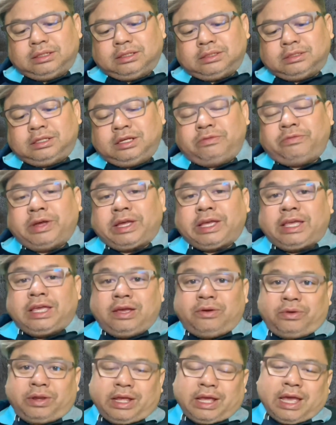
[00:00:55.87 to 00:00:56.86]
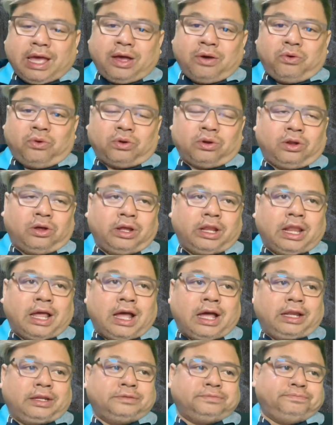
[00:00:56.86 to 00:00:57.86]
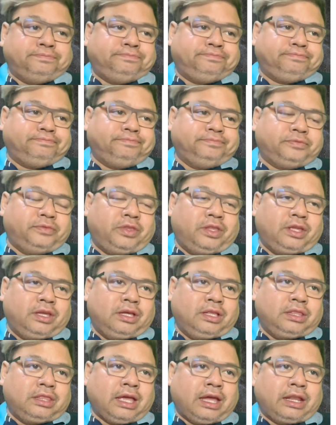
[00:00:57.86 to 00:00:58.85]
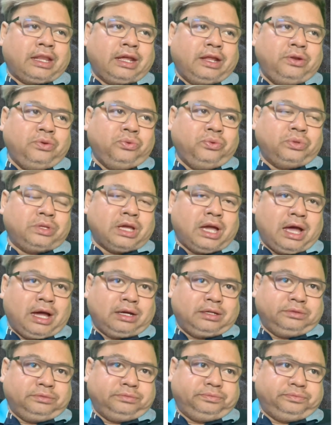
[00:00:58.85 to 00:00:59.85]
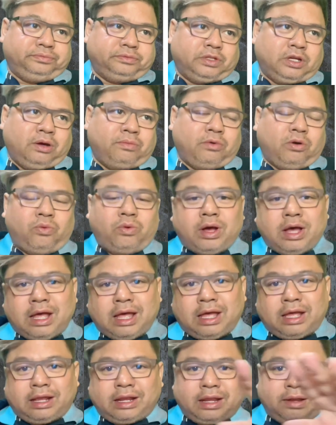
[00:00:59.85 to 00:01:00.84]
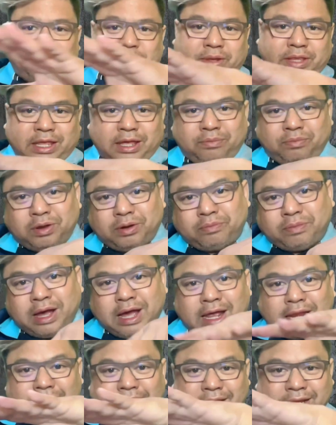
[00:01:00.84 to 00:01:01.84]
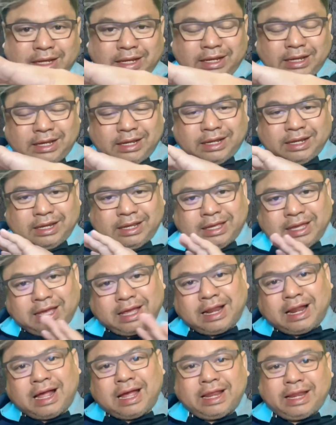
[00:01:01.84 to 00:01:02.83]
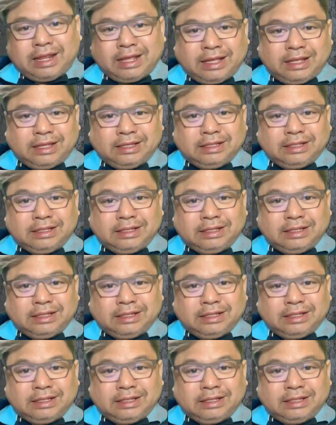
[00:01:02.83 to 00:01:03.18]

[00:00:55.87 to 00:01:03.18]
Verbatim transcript: ซึ่งไฟเขียวได้แค่ 600 ล้าน แต่ถ้าดูจากเขาบอกว่าประเทศเพื่อนบ้านใกล้ๆเนี่ย